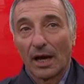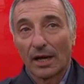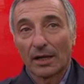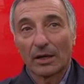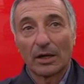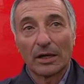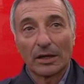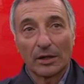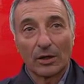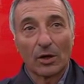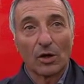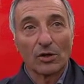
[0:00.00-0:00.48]
a
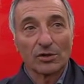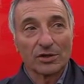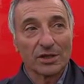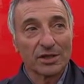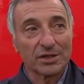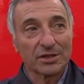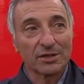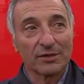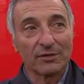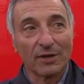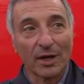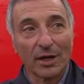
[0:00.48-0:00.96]
che
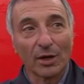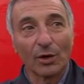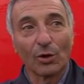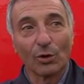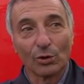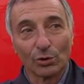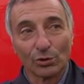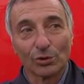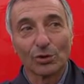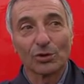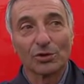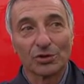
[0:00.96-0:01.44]
cosa si va
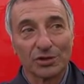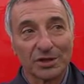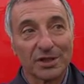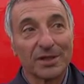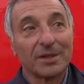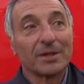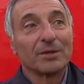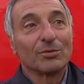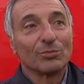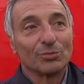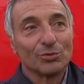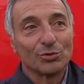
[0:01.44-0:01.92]
incontro
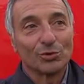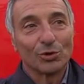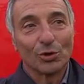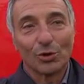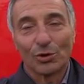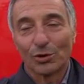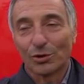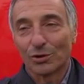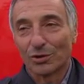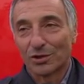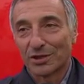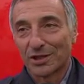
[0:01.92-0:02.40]
se un
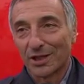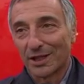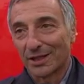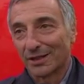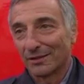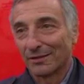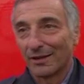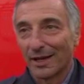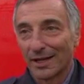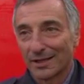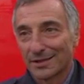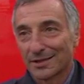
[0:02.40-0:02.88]
giorno si
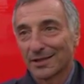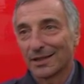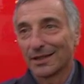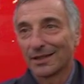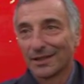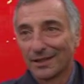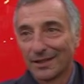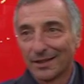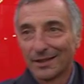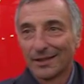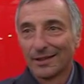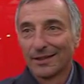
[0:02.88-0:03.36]

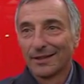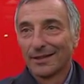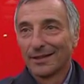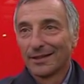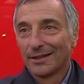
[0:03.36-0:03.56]
arrivasse